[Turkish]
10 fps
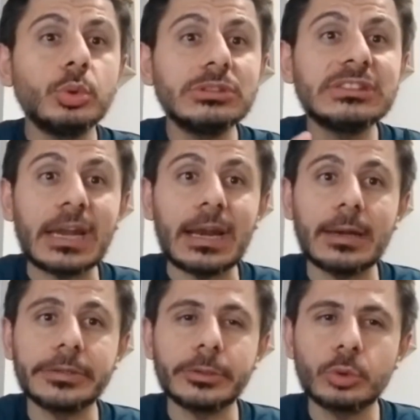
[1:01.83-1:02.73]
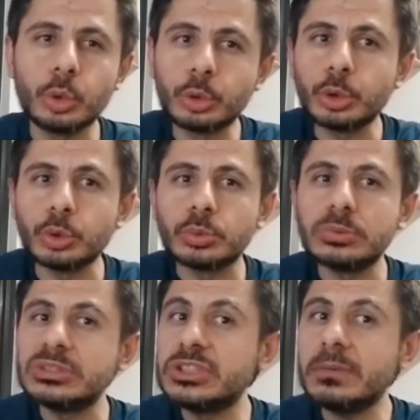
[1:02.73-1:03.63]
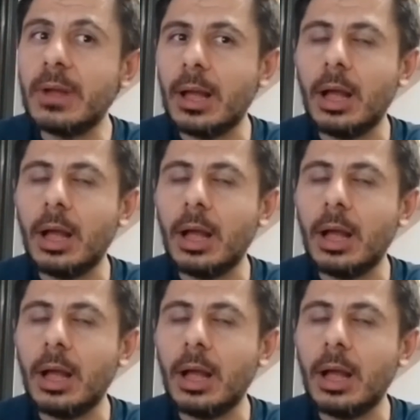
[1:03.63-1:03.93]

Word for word: zararlıdır. Kurşun, civa,